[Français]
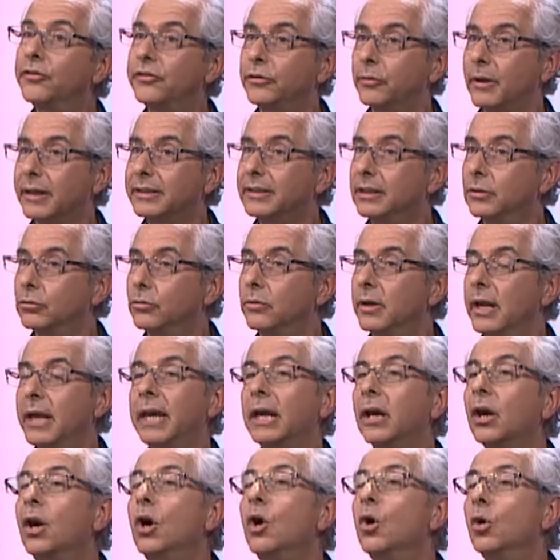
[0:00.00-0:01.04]

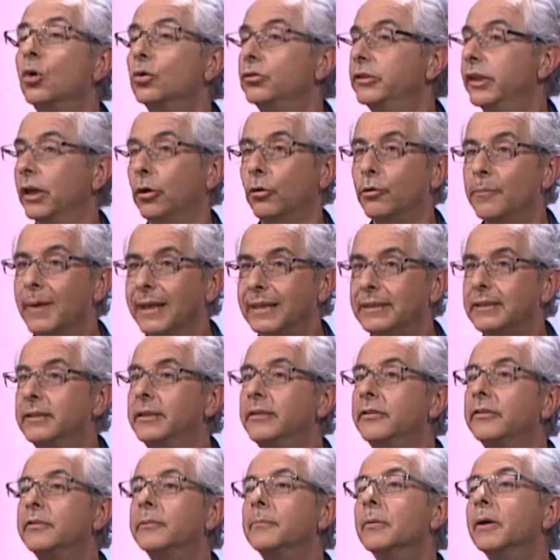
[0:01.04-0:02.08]
ostéoarticulaires, des
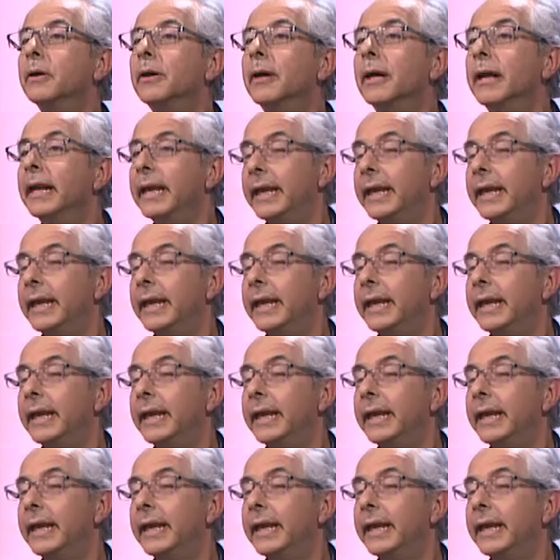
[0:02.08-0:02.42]
rhumatismes.